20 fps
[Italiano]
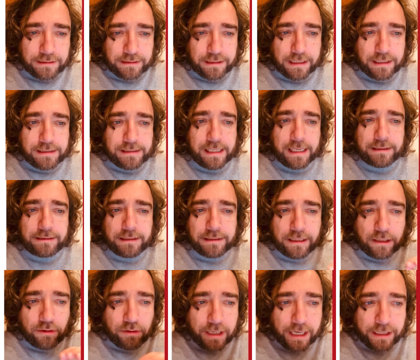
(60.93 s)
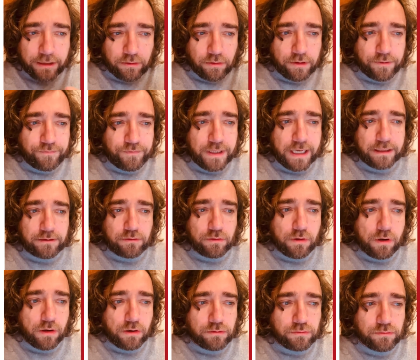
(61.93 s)
interessate a dialogare con l'inviato
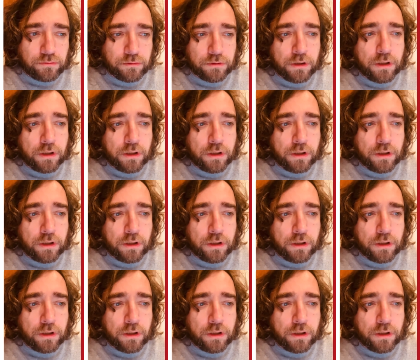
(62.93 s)
ONU